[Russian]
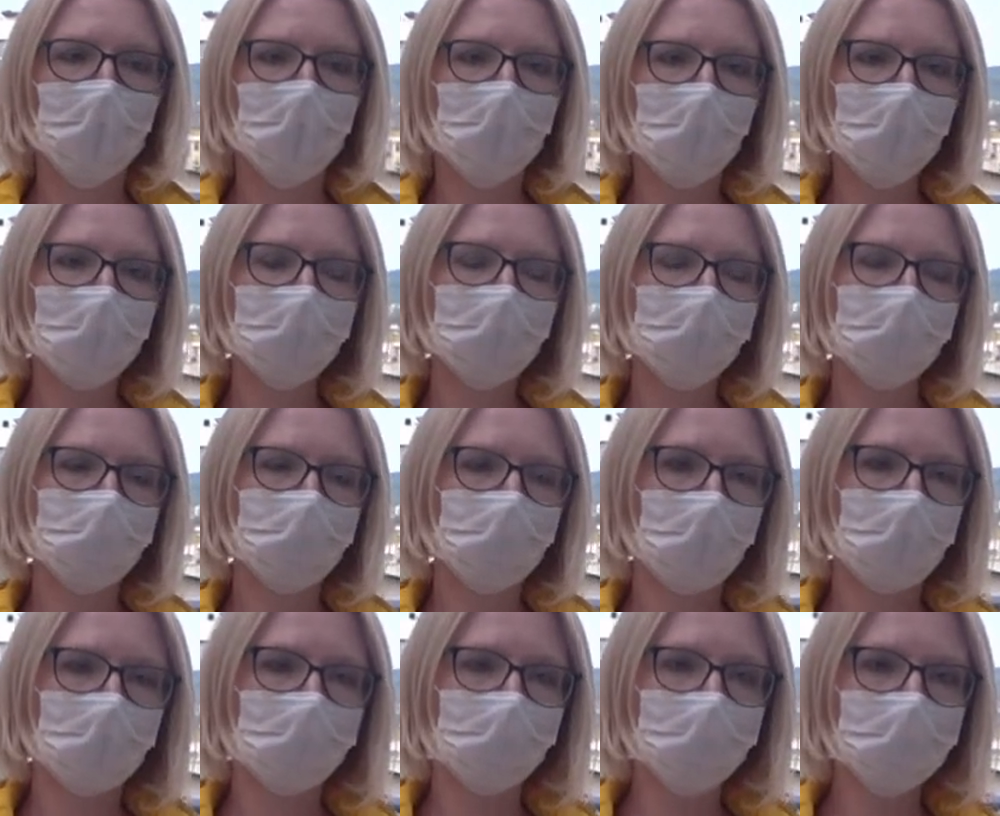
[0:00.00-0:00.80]
Поэтому,
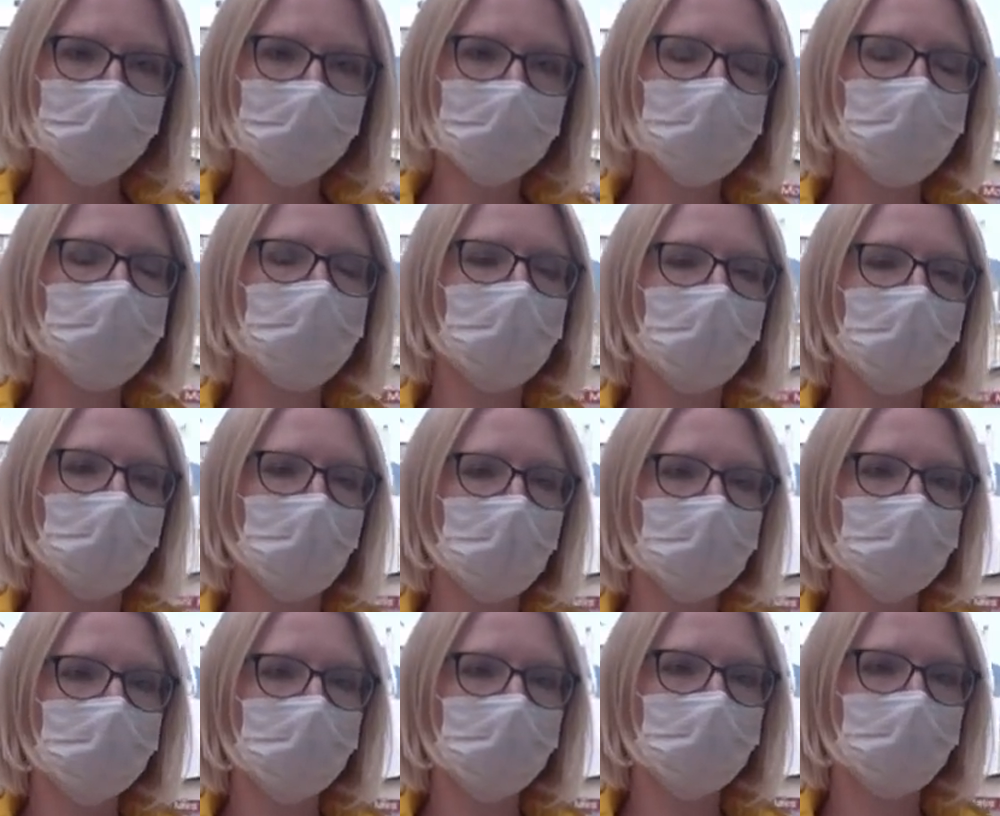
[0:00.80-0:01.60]
как вы видите,
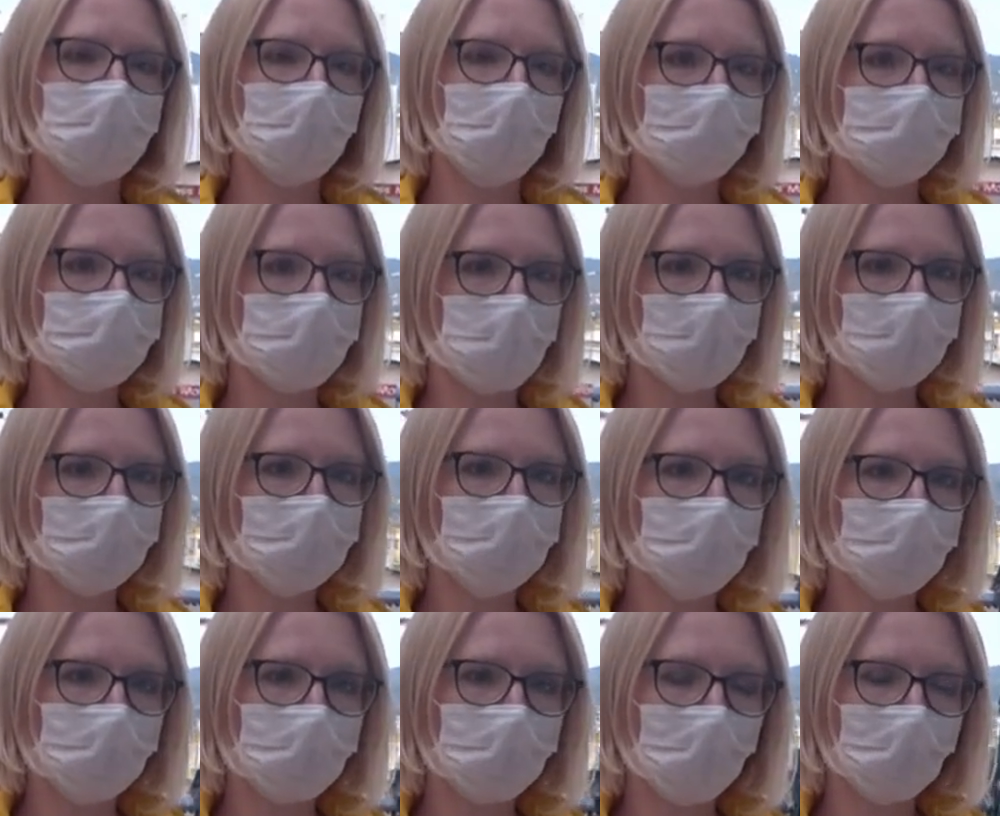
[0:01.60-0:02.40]
разницы
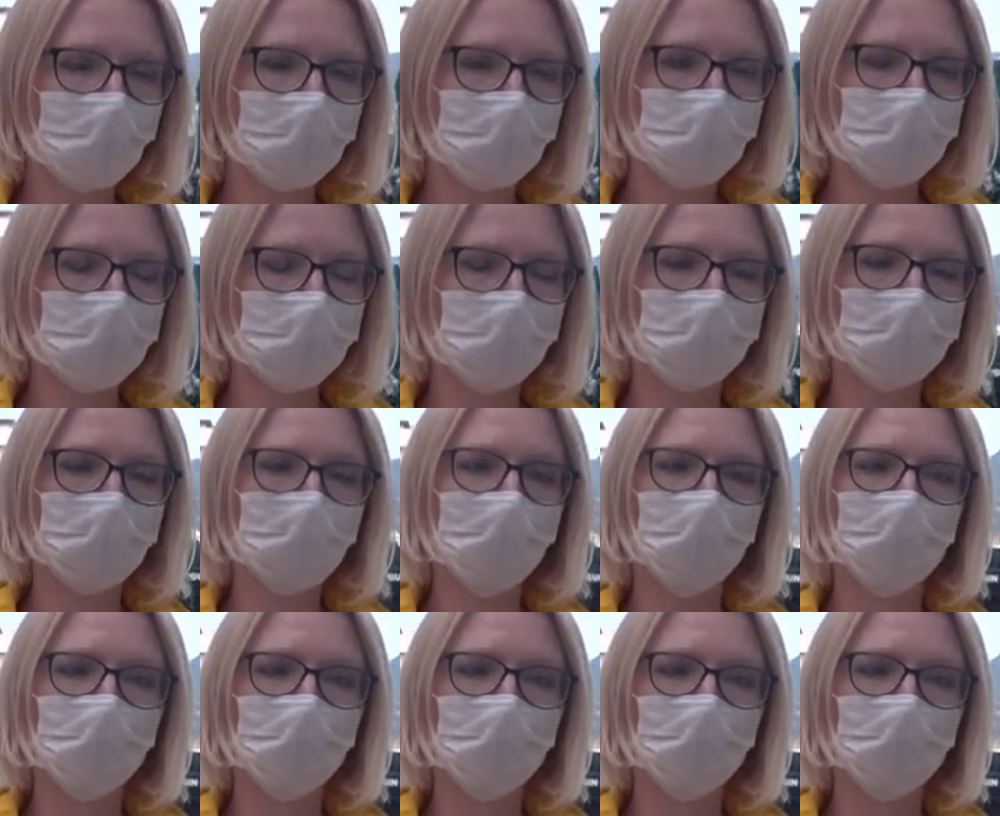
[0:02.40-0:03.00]
абсолютно никакой нет.